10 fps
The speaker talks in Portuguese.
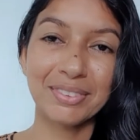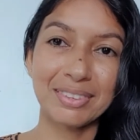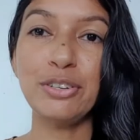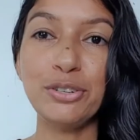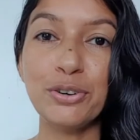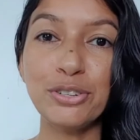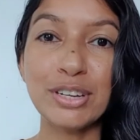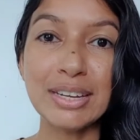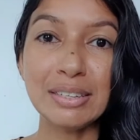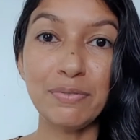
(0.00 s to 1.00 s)
Gente, hoje
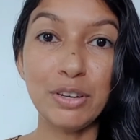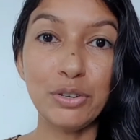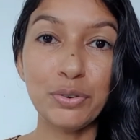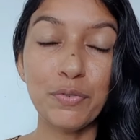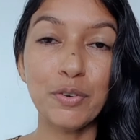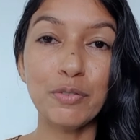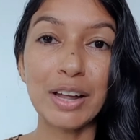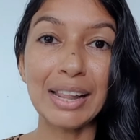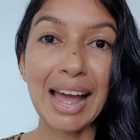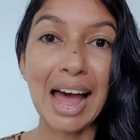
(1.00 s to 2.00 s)
nesse vídeo eu vou
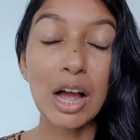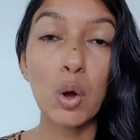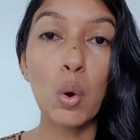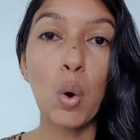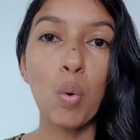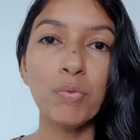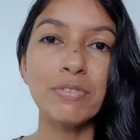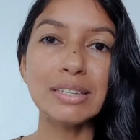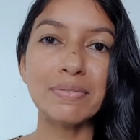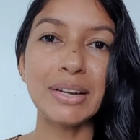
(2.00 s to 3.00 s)
falar como
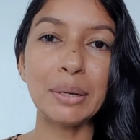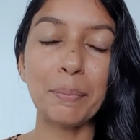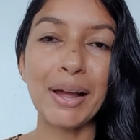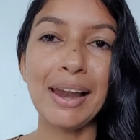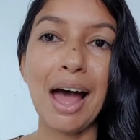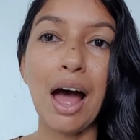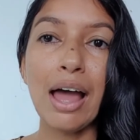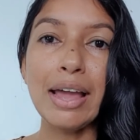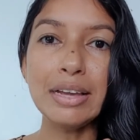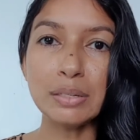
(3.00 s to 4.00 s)
você vai
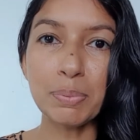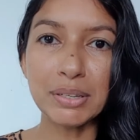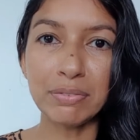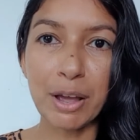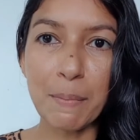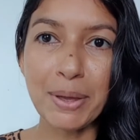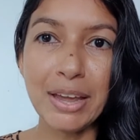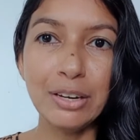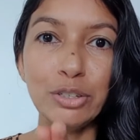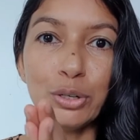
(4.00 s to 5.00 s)
trabalhar
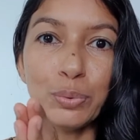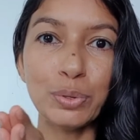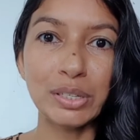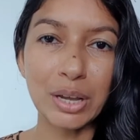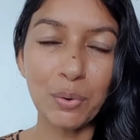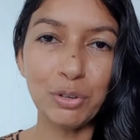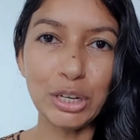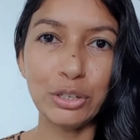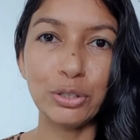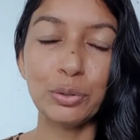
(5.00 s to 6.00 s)
especificamente o seu
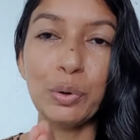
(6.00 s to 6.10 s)
nicho.